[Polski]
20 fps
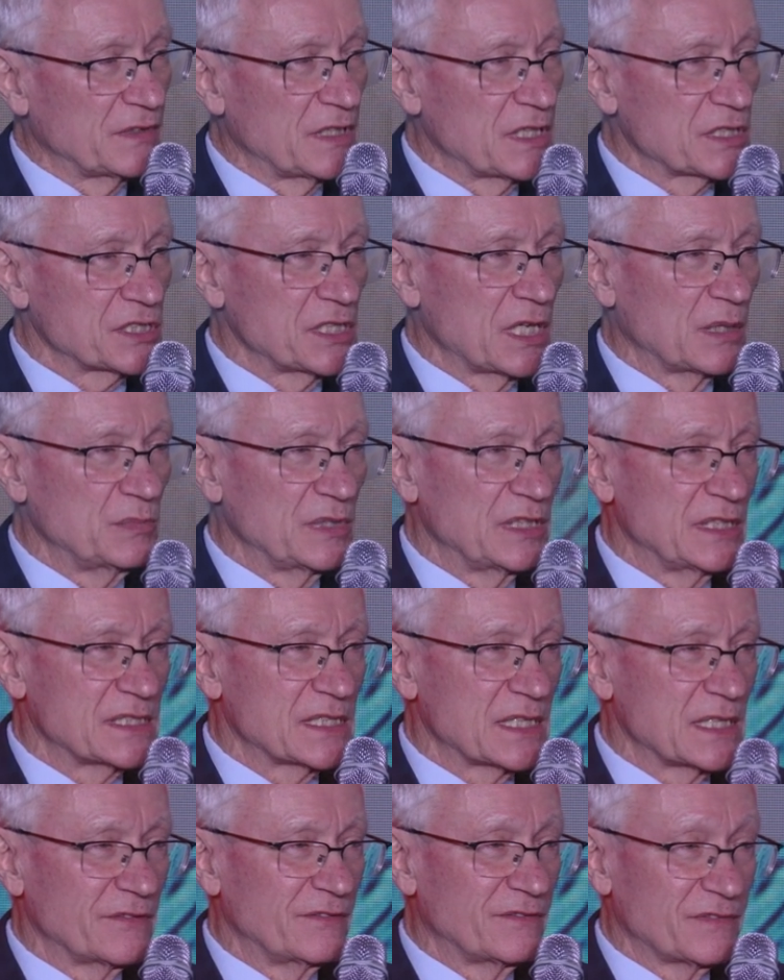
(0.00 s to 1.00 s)
Wewnętrznych i
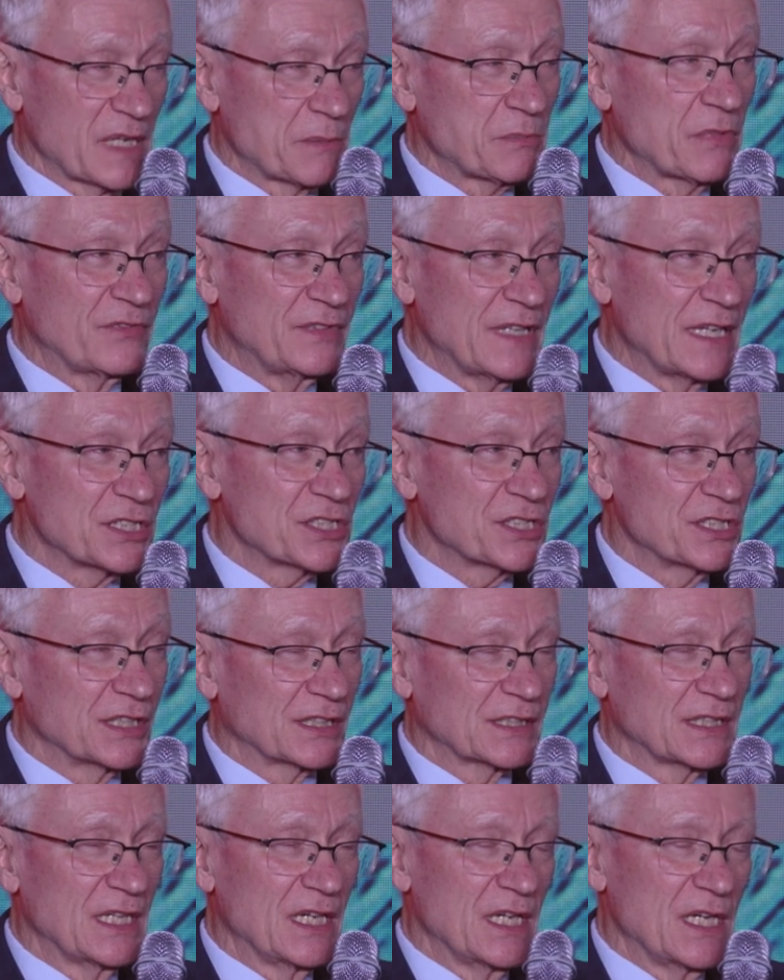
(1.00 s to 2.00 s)
Spraw
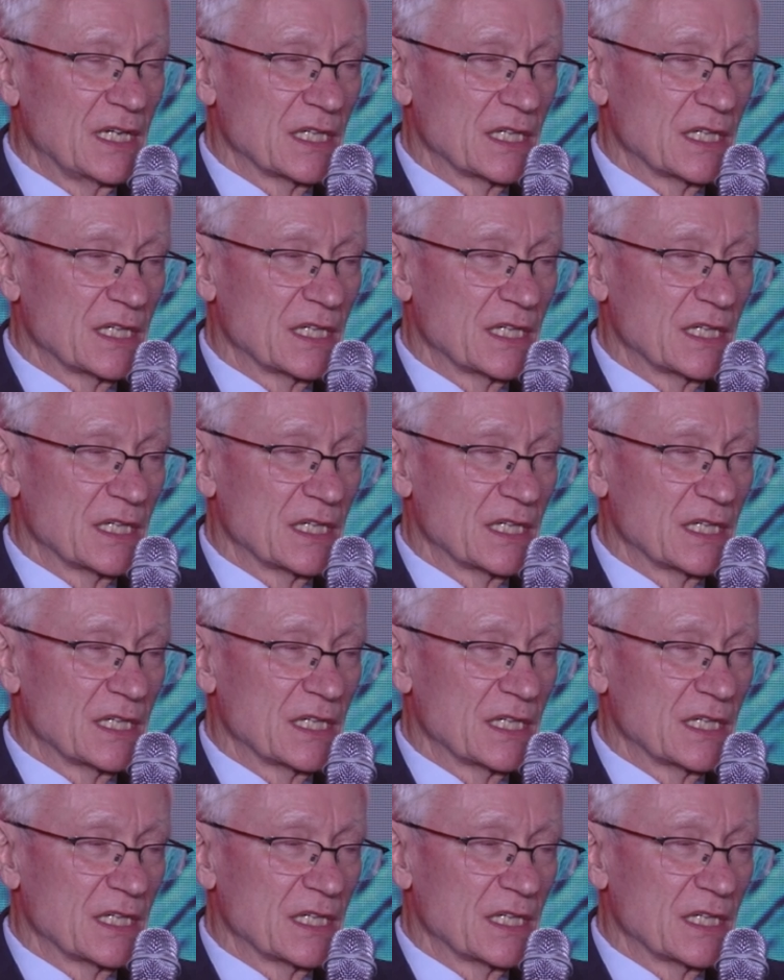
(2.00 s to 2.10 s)
Wewnętrznych,